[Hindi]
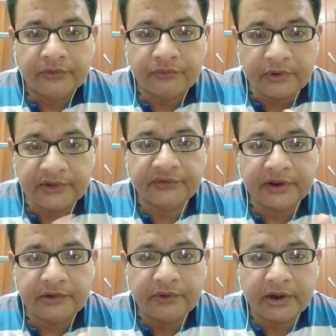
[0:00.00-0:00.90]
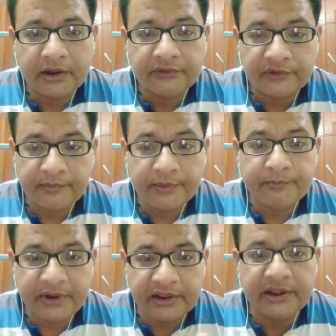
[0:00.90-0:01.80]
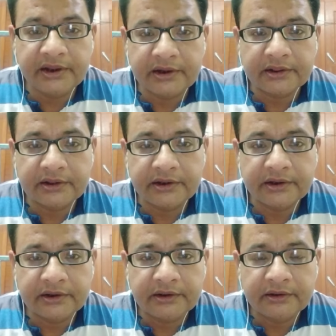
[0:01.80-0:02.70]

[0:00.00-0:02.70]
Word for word: श्वास के द्वारा जब हम ब्रीथिंग करते हैं